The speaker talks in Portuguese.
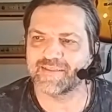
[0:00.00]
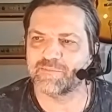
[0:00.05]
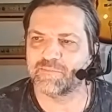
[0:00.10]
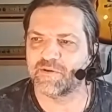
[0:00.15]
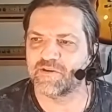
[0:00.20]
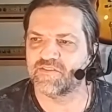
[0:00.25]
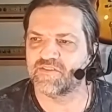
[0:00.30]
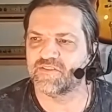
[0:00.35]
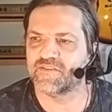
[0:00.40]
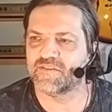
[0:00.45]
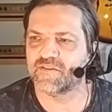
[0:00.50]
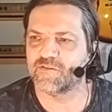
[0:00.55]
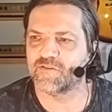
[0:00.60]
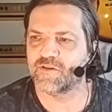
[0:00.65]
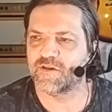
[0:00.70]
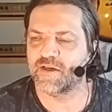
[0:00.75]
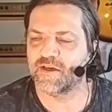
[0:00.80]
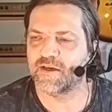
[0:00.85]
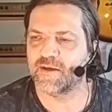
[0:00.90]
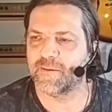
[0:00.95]
que precisa
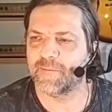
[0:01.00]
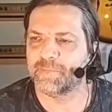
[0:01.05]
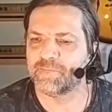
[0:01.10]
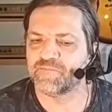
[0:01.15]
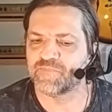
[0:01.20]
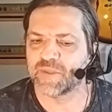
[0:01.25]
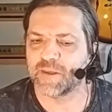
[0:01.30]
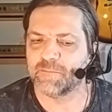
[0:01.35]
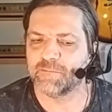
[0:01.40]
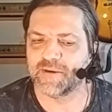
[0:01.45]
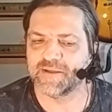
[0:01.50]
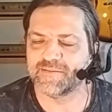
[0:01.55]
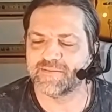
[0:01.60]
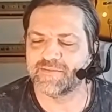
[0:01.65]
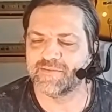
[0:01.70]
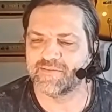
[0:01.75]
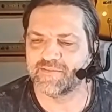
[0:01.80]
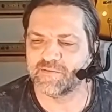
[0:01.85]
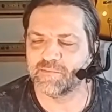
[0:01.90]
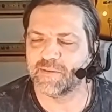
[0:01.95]
é,
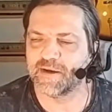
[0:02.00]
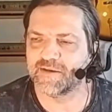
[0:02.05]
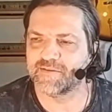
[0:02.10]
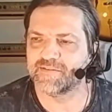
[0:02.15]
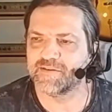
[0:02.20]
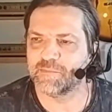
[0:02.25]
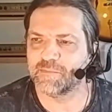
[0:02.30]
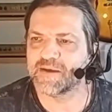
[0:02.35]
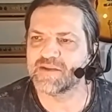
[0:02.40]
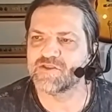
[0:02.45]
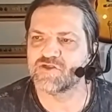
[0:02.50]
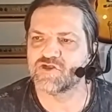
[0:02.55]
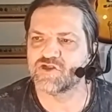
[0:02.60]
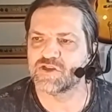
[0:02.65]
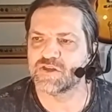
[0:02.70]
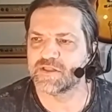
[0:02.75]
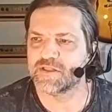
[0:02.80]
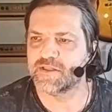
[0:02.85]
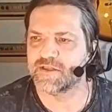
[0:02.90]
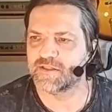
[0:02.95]
ser
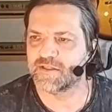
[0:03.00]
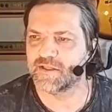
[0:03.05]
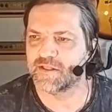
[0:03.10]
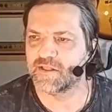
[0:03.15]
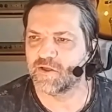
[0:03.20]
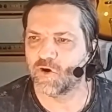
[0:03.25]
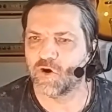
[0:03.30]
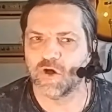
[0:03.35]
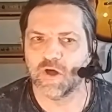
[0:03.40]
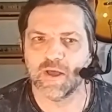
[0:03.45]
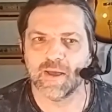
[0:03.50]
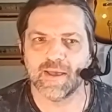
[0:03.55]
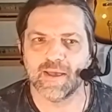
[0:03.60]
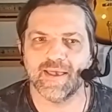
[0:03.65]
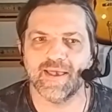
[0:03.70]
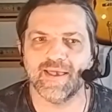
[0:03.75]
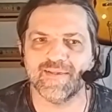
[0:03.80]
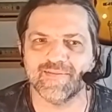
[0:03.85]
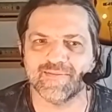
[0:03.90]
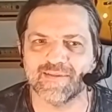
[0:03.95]
mantida, entendeu?
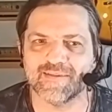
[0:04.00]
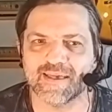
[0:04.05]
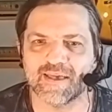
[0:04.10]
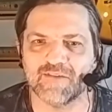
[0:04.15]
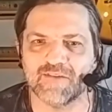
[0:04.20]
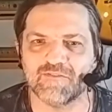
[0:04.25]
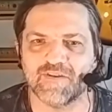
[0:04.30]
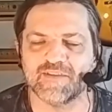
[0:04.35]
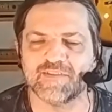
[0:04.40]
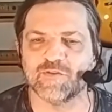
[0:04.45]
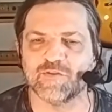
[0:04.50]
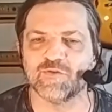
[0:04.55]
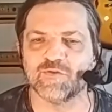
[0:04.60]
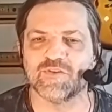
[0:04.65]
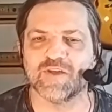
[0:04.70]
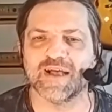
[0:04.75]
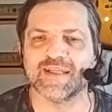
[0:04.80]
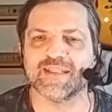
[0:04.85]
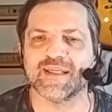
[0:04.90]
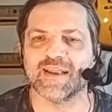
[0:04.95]
Essa que vai ser
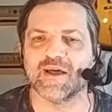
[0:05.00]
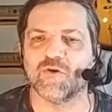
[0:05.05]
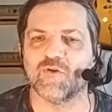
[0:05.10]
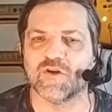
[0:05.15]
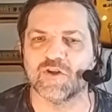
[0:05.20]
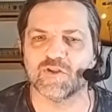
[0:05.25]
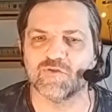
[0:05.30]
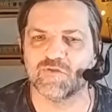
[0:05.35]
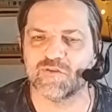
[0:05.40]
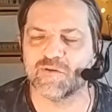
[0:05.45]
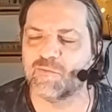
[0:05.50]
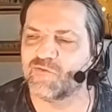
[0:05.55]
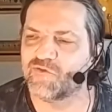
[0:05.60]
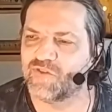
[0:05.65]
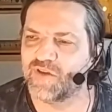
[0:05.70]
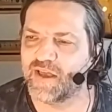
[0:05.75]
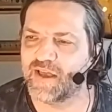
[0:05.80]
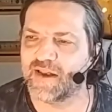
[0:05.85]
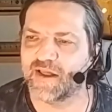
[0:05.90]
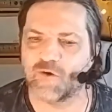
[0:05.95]
usada na hora do vamos
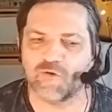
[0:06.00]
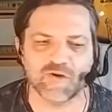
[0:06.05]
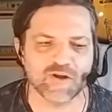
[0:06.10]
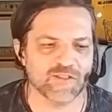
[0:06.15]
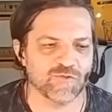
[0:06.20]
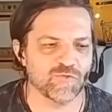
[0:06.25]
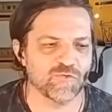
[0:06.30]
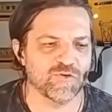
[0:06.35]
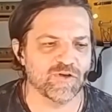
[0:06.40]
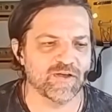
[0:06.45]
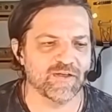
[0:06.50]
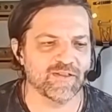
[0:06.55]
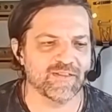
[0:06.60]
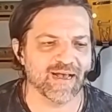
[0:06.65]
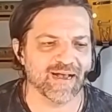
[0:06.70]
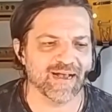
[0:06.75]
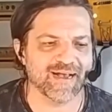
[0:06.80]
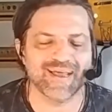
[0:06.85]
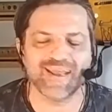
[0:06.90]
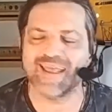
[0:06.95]
ver, na hora do,
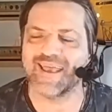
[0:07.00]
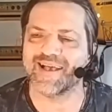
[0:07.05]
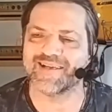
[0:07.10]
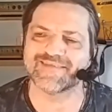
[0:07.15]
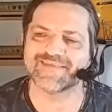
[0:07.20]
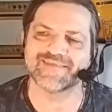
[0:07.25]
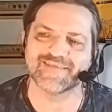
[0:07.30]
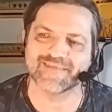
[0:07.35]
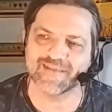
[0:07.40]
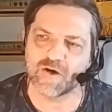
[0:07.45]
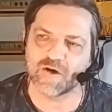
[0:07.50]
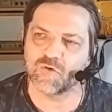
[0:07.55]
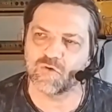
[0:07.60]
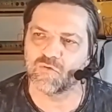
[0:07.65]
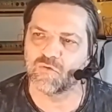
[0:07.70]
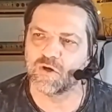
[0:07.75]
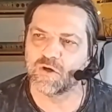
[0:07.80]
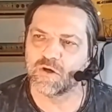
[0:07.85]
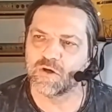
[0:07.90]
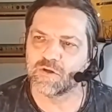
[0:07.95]
da
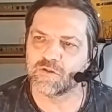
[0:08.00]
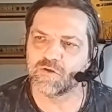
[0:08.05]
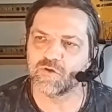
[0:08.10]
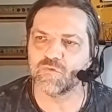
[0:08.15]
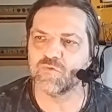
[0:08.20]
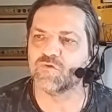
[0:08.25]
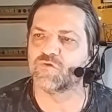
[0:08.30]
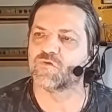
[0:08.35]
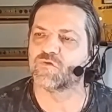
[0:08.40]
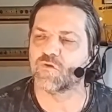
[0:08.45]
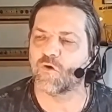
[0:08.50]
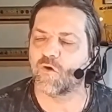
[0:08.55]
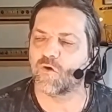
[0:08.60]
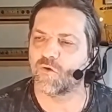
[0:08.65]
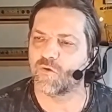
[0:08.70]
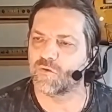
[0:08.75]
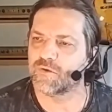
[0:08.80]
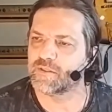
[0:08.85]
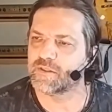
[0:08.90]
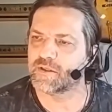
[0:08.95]
criação de um
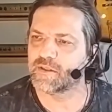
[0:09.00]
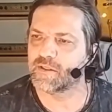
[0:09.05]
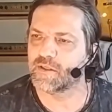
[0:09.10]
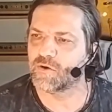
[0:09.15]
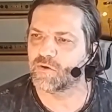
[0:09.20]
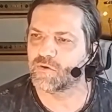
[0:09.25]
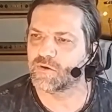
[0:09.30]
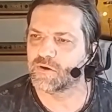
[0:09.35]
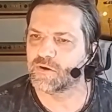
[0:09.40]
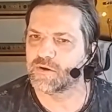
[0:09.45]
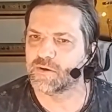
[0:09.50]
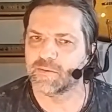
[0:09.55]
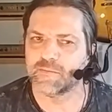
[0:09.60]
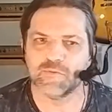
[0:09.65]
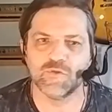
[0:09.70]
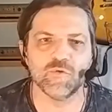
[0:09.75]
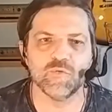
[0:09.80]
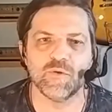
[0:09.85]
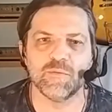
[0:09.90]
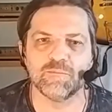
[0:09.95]
solo, entendeu?
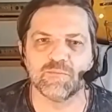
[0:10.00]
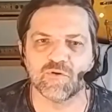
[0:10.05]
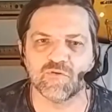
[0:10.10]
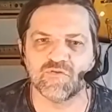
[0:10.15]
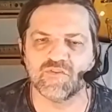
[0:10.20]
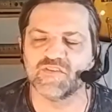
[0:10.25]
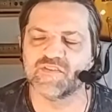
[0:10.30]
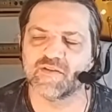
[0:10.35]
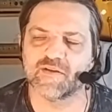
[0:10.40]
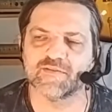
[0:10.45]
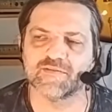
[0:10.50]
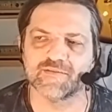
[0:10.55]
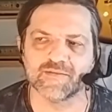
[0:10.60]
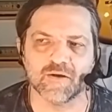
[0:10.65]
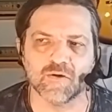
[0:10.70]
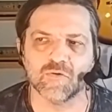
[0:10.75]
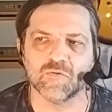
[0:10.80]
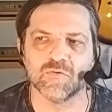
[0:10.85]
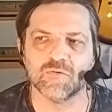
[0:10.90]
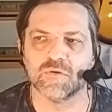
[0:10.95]
De uma
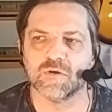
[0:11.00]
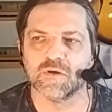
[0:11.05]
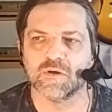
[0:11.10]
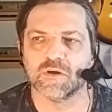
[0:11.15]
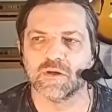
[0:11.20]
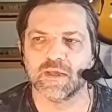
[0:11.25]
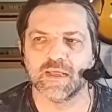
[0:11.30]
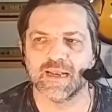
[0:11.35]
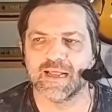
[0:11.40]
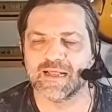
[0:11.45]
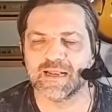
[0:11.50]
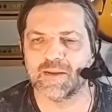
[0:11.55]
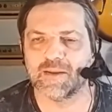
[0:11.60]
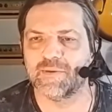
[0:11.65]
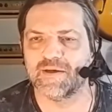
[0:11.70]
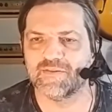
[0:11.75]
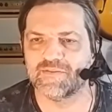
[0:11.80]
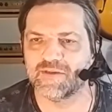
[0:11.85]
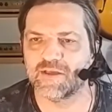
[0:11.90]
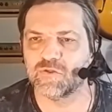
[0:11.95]
improvisação, que nada
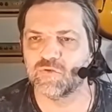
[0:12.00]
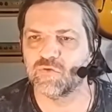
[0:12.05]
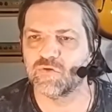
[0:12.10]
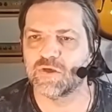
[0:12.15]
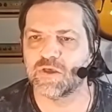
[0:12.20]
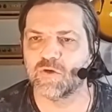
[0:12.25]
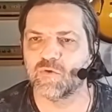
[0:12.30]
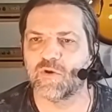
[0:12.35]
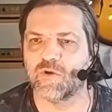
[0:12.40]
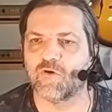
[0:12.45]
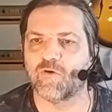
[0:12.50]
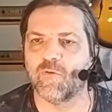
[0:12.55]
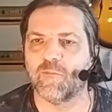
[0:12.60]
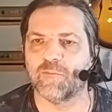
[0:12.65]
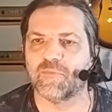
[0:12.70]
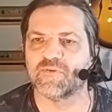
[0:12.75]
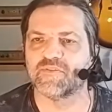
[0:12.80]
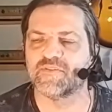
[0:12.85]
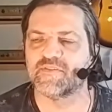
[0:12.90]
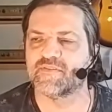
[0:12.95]
mais é do que uma
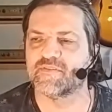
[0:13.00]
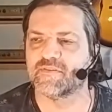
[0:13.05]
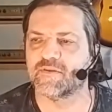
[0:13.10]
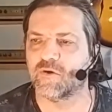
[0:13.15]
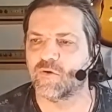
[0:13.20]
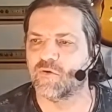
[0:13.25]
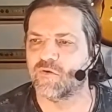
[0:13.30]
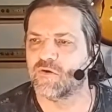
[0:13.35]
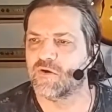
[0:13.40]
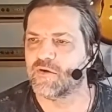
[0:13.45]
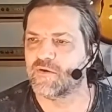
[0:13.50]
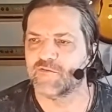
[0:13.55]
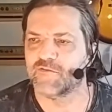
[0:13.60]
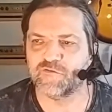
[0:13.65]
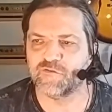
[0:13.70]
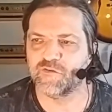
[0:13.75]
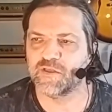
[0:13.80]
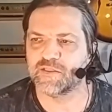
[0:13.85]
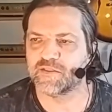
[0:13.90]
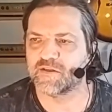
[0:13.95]
composição
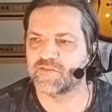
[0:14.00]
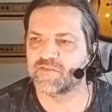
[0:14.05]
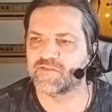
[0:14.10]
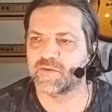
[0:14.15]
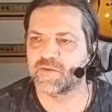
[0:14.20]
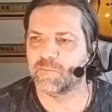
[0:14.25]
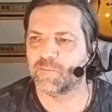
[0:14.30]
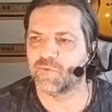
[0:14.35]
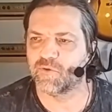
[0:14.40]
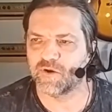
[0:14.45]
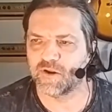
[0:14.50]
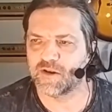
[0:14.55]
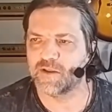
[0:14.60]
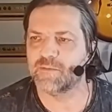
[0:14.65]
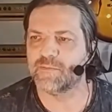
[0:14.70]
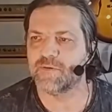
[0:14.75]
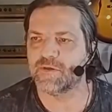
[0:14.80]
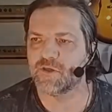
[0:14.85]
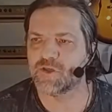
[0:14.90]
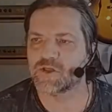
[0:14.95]
feita
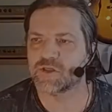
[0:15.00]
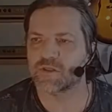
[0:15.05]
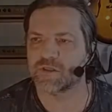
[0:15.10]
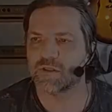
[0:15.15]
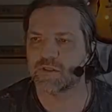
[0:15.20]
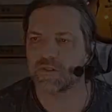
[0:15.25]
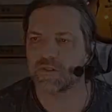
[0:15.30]
extemporaneamente,